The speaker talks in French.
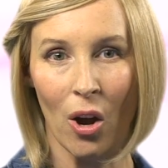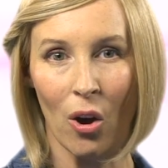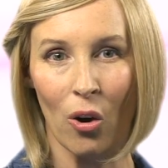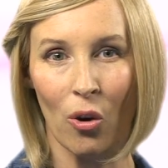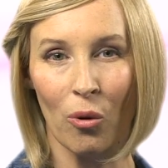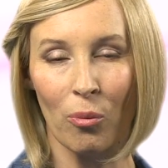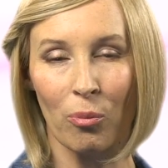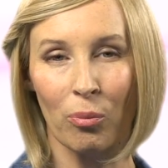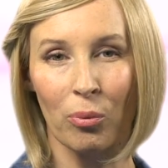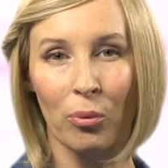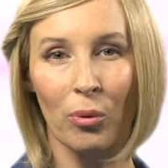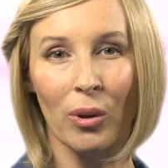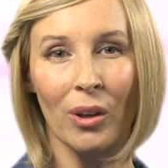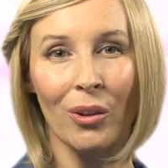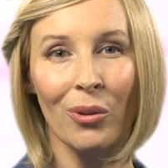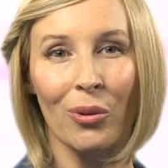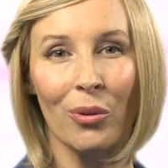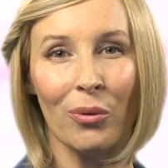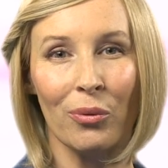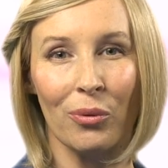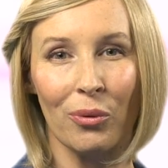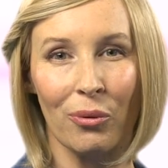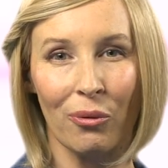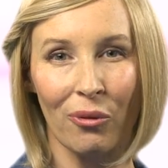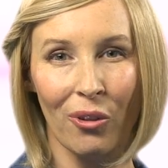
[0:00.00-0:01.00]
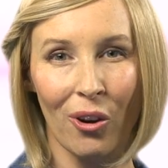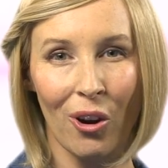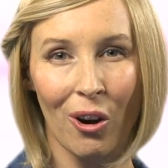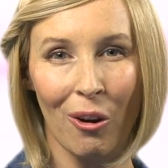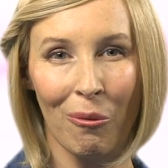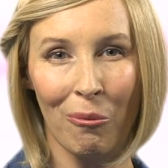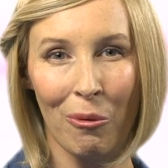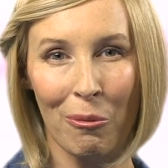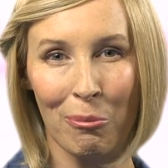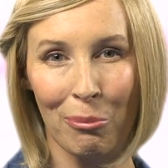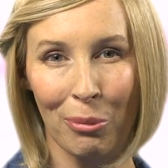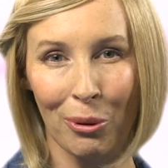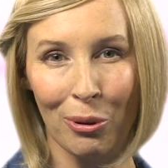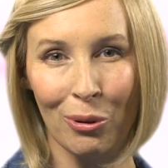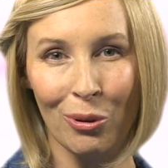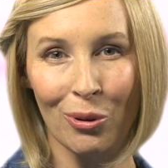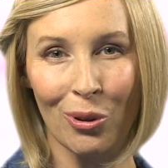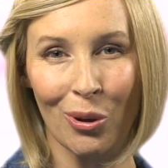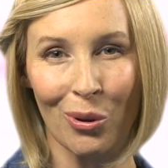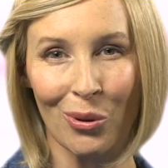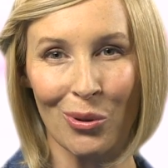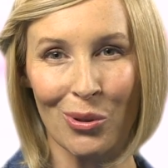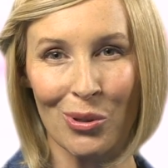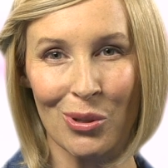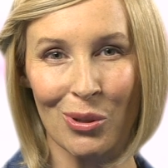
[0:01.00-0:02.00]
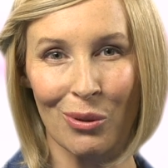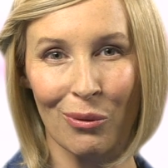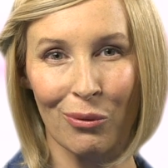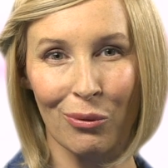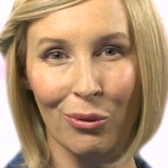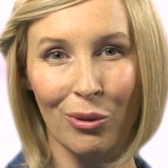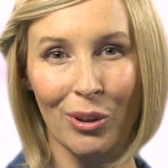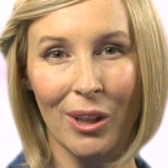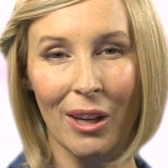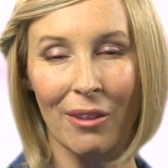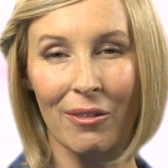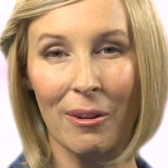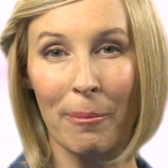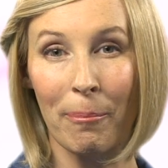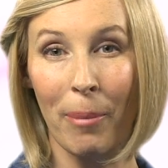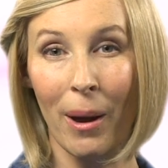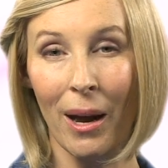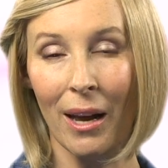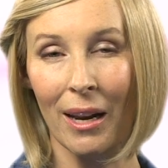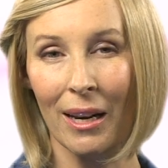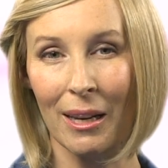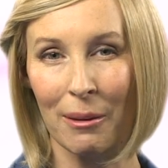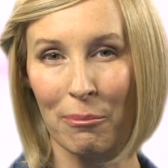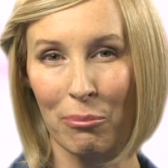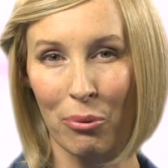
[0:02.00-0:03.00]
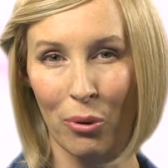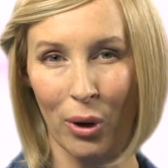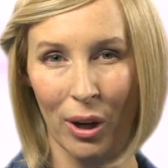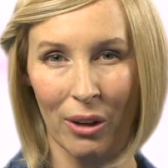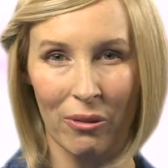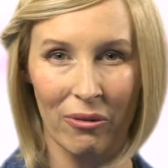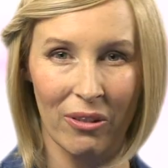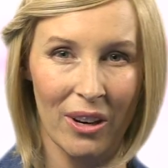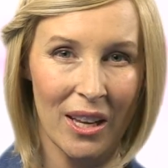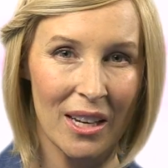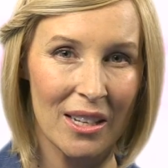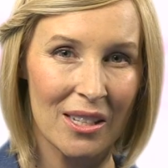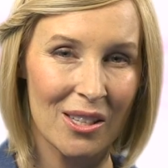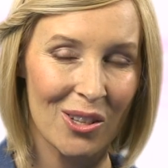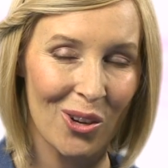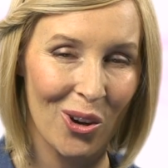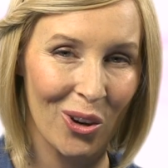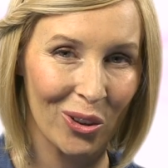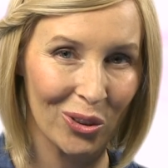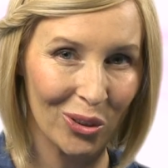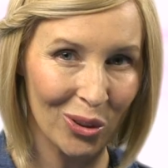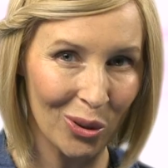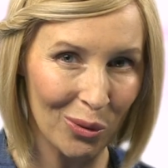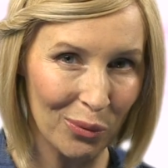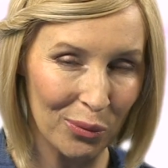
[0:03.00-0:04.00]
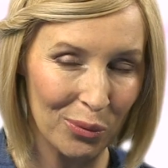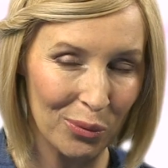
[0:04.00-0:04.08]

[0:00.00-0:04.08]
Au point de vue forme, prudence, vous n'avez pas les bons réflexes en temps